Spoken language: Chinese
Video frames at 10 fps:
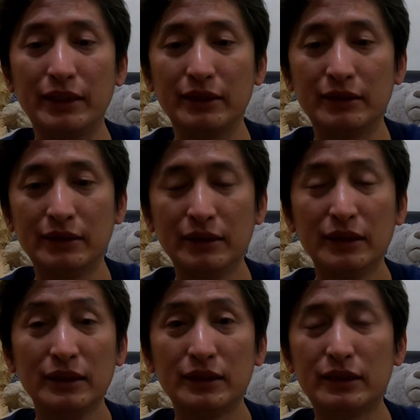面，
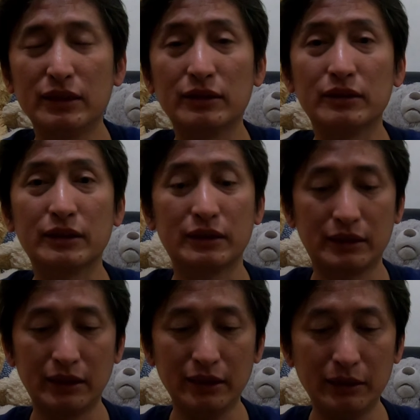就
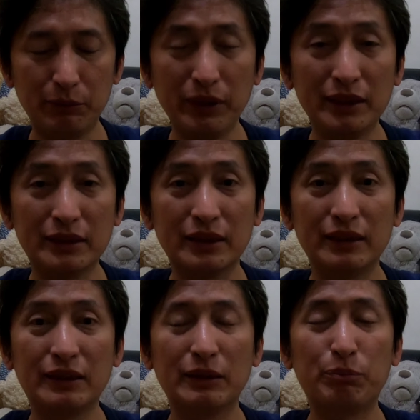可以变
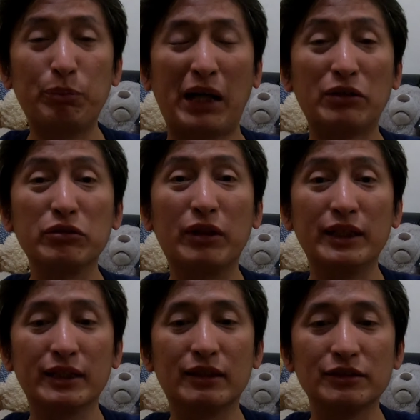成一个保
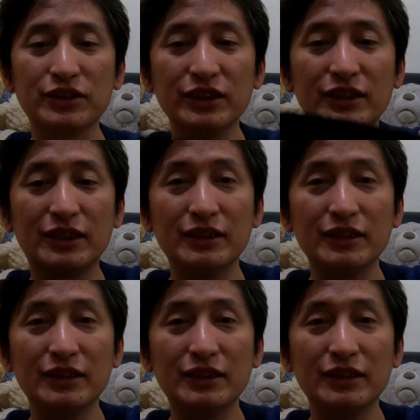暖的工具